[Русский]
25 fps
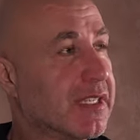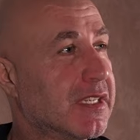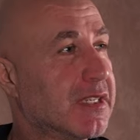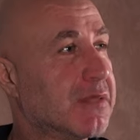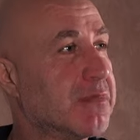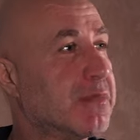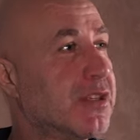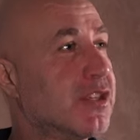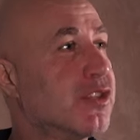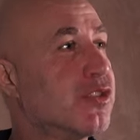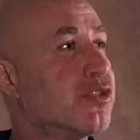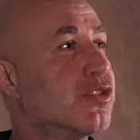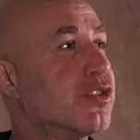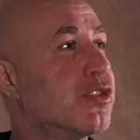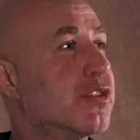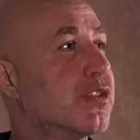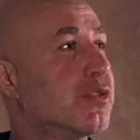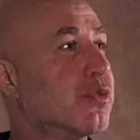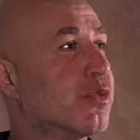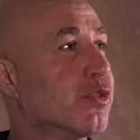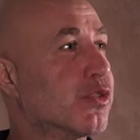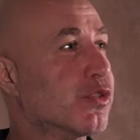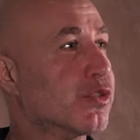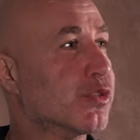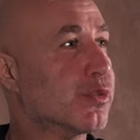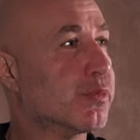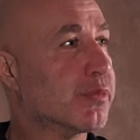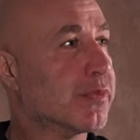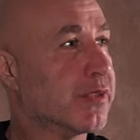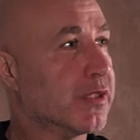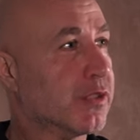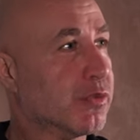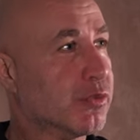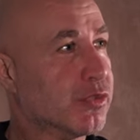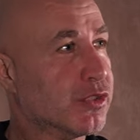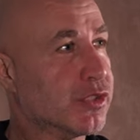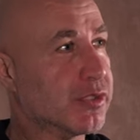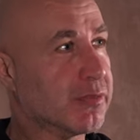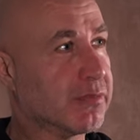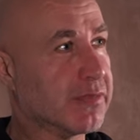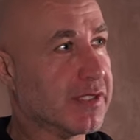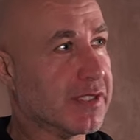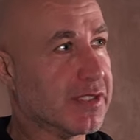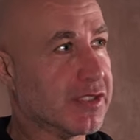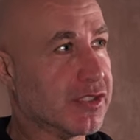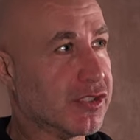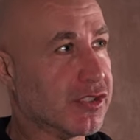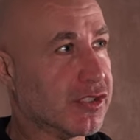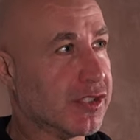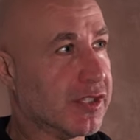имеющие доступ к научным
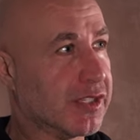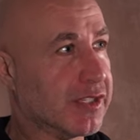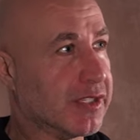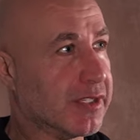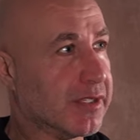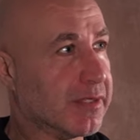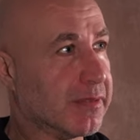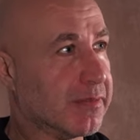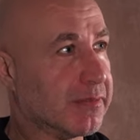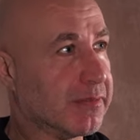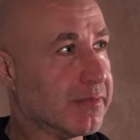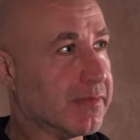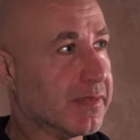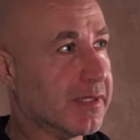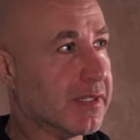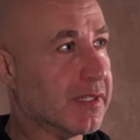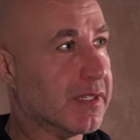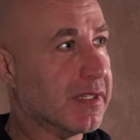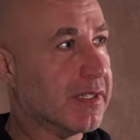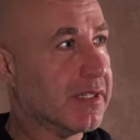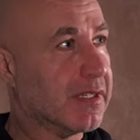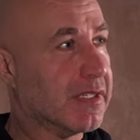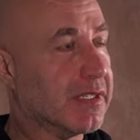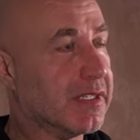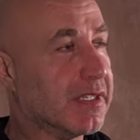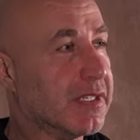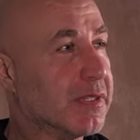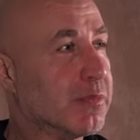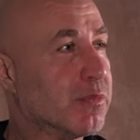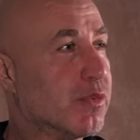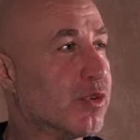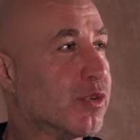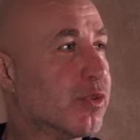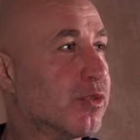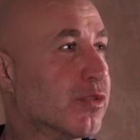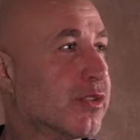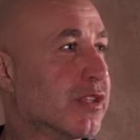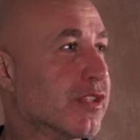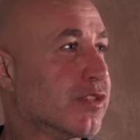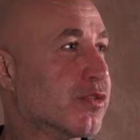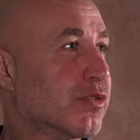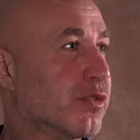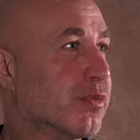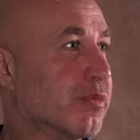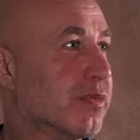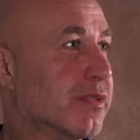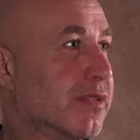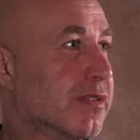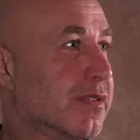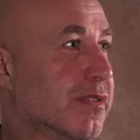достижениям, не могут
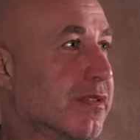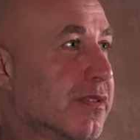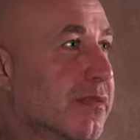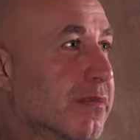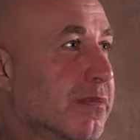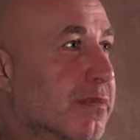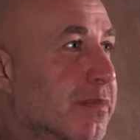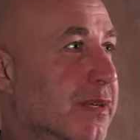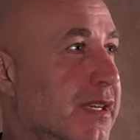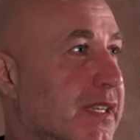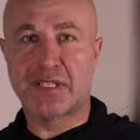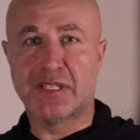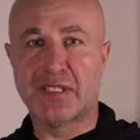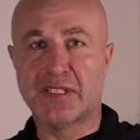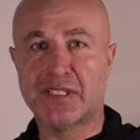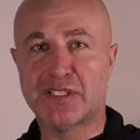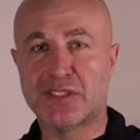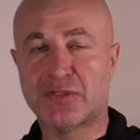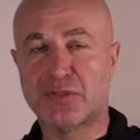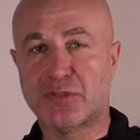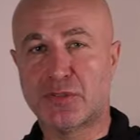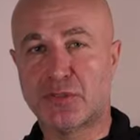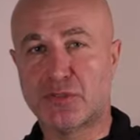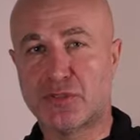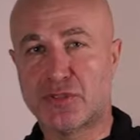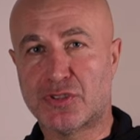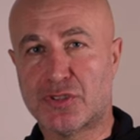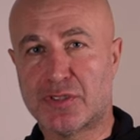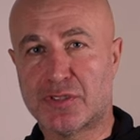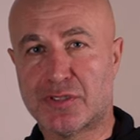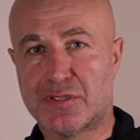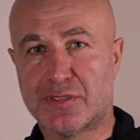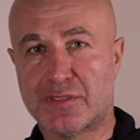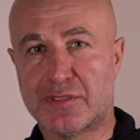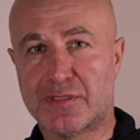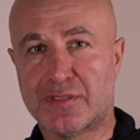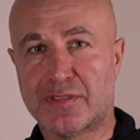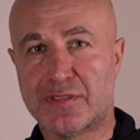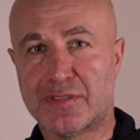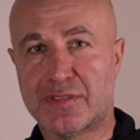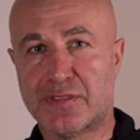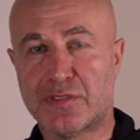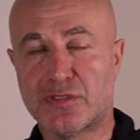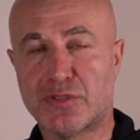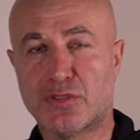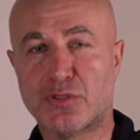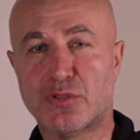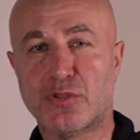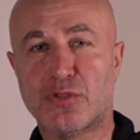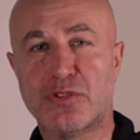особо продлить свою жизнь.
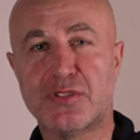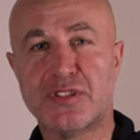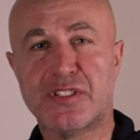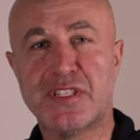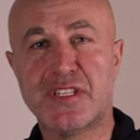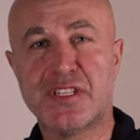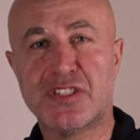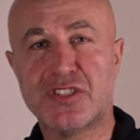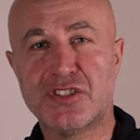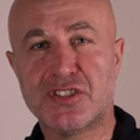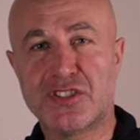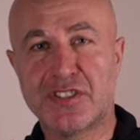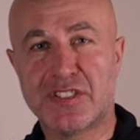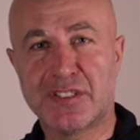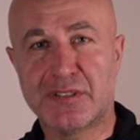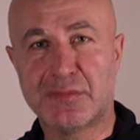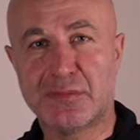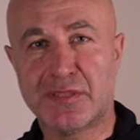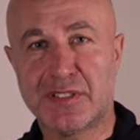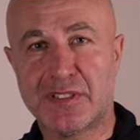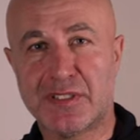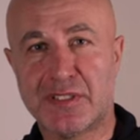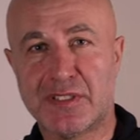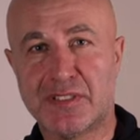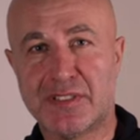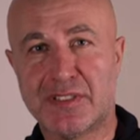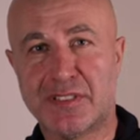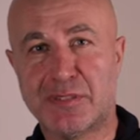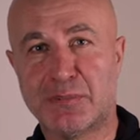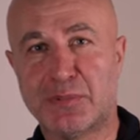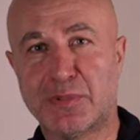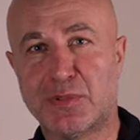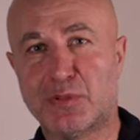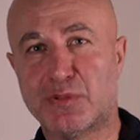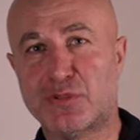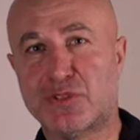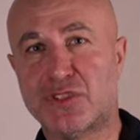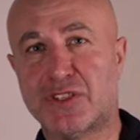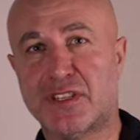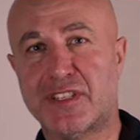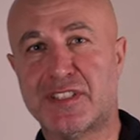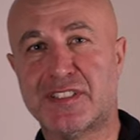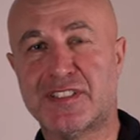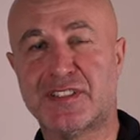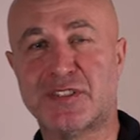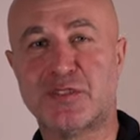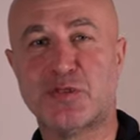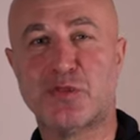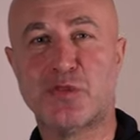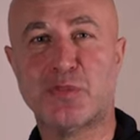Что денежные мои, не
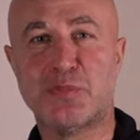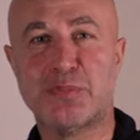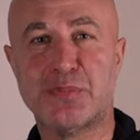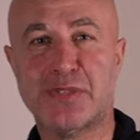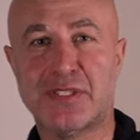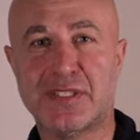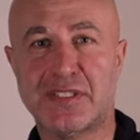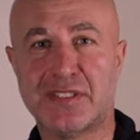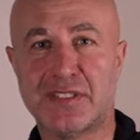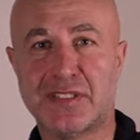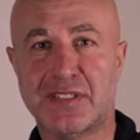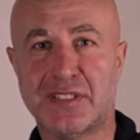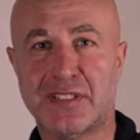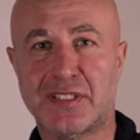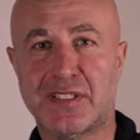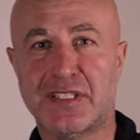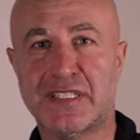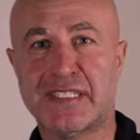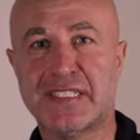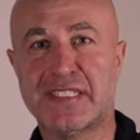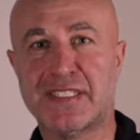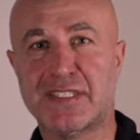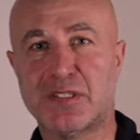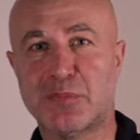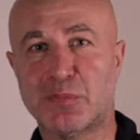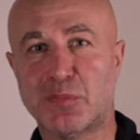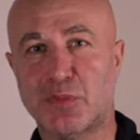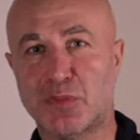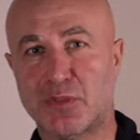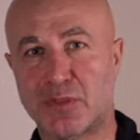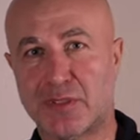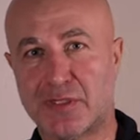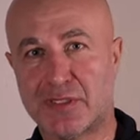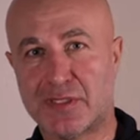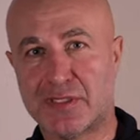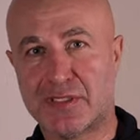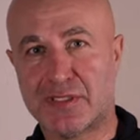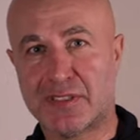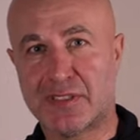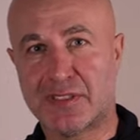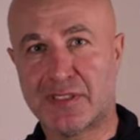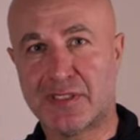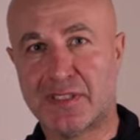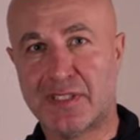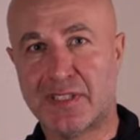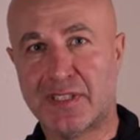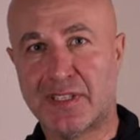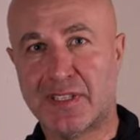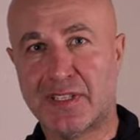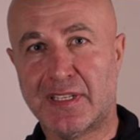получается купить эликсир молодости.
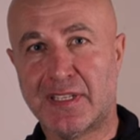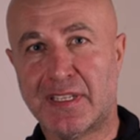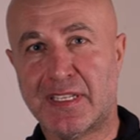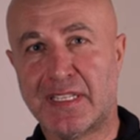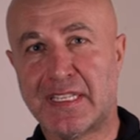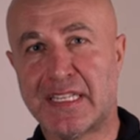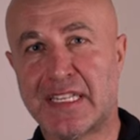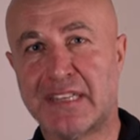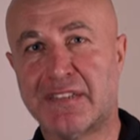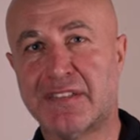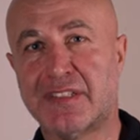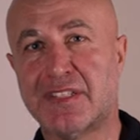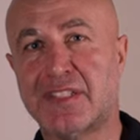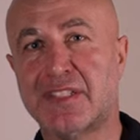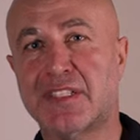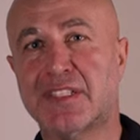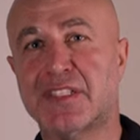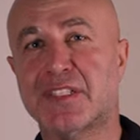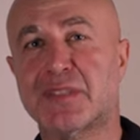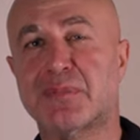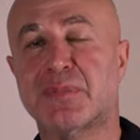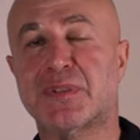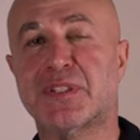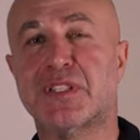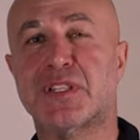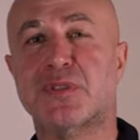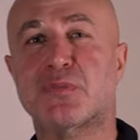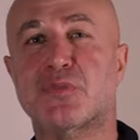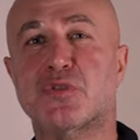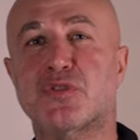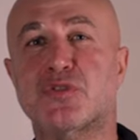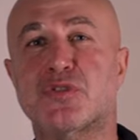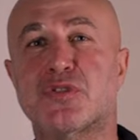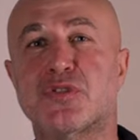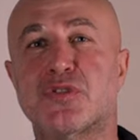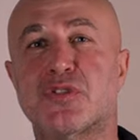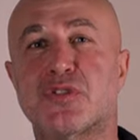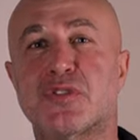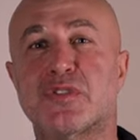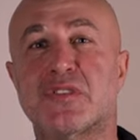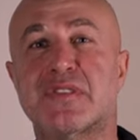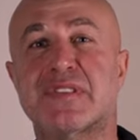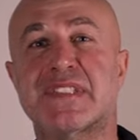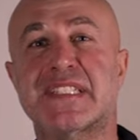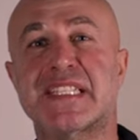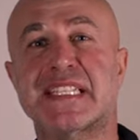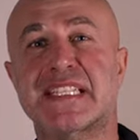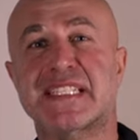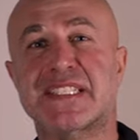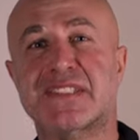Наверное, это потому, что
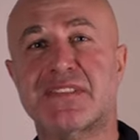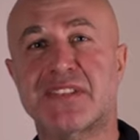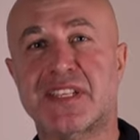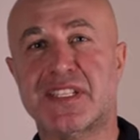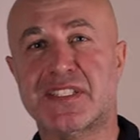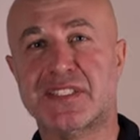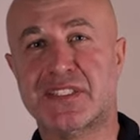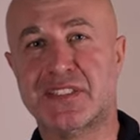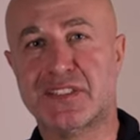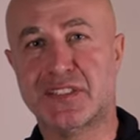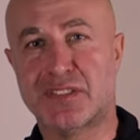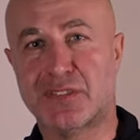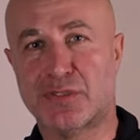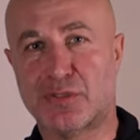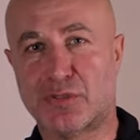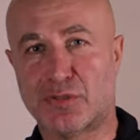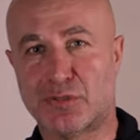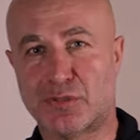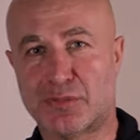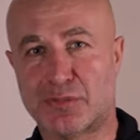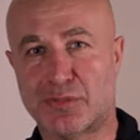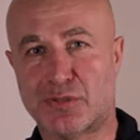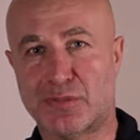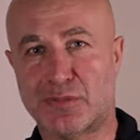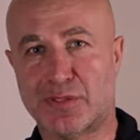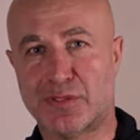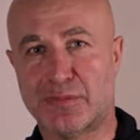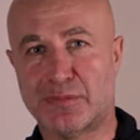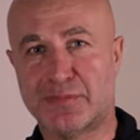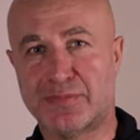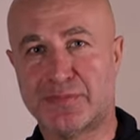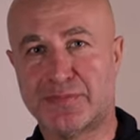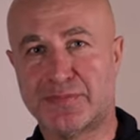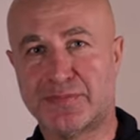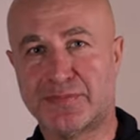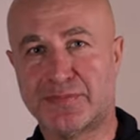все связаны друг с другом.